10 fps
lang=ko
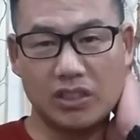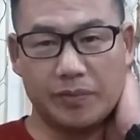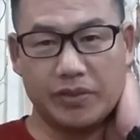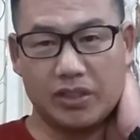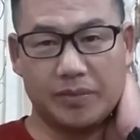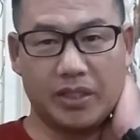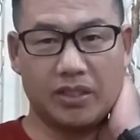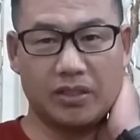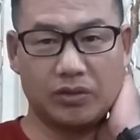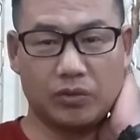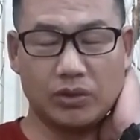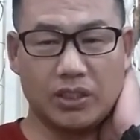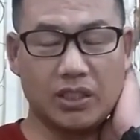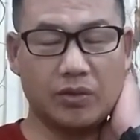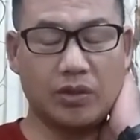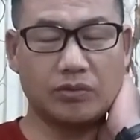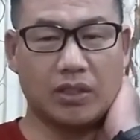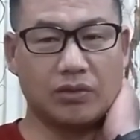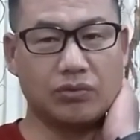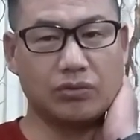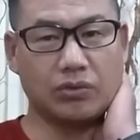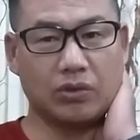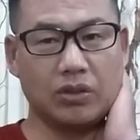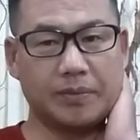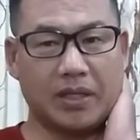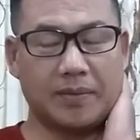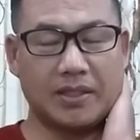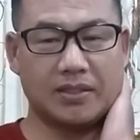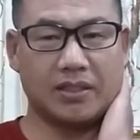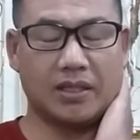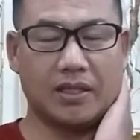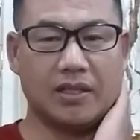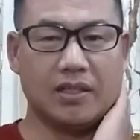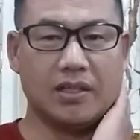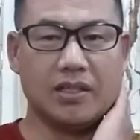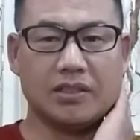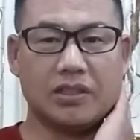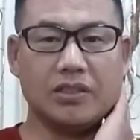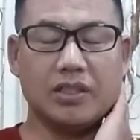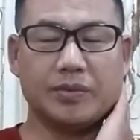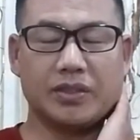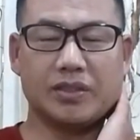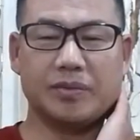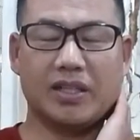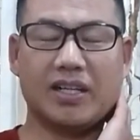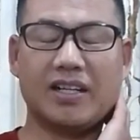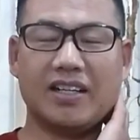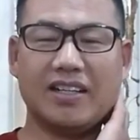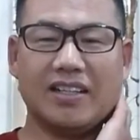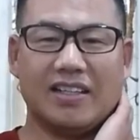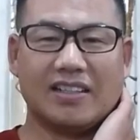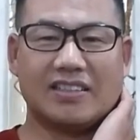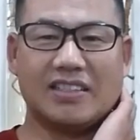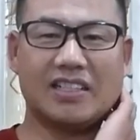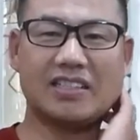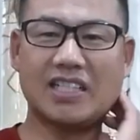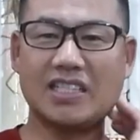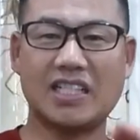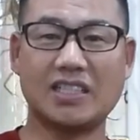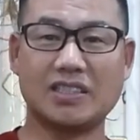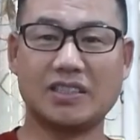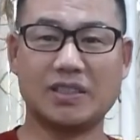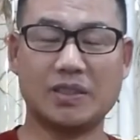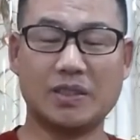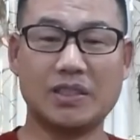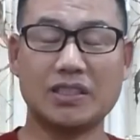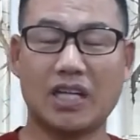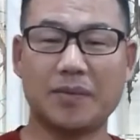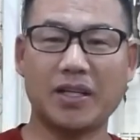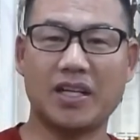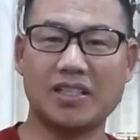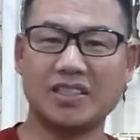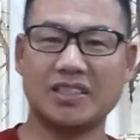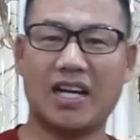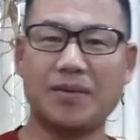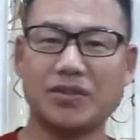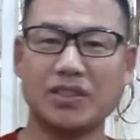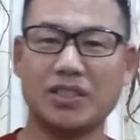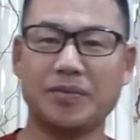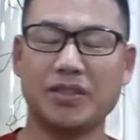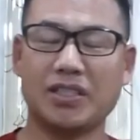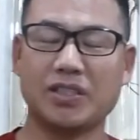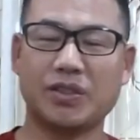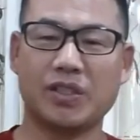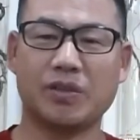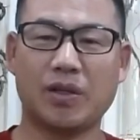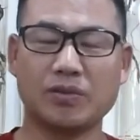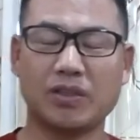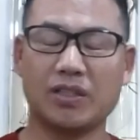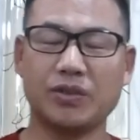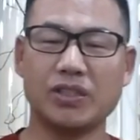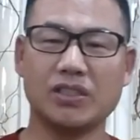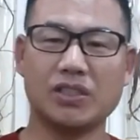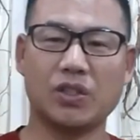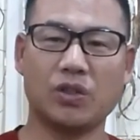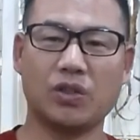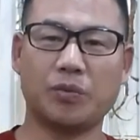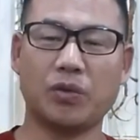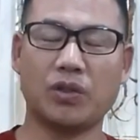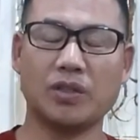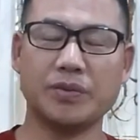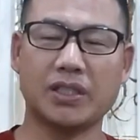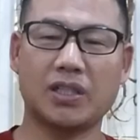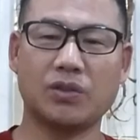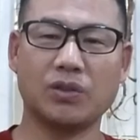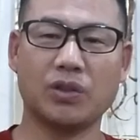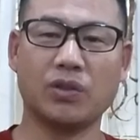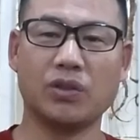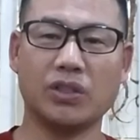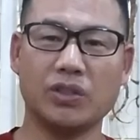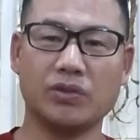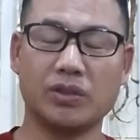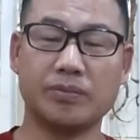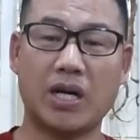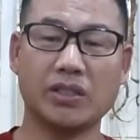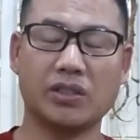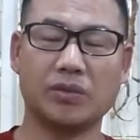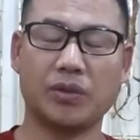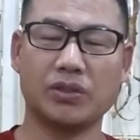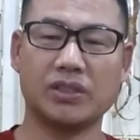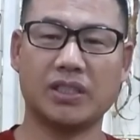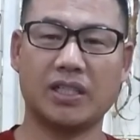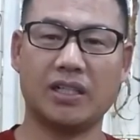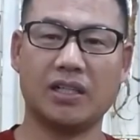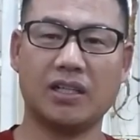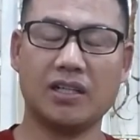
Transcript: 그 건너편 절벽에는 골짜기를 황구가 한두골 넘어가 봤는데 전혀 없었습니다. 그러니까 산이란 것은 들어가봐야지 아무리 밑에서 안부가 위성기들을 보고 검색하고 드론을 띄우든 망경을 보든지 간에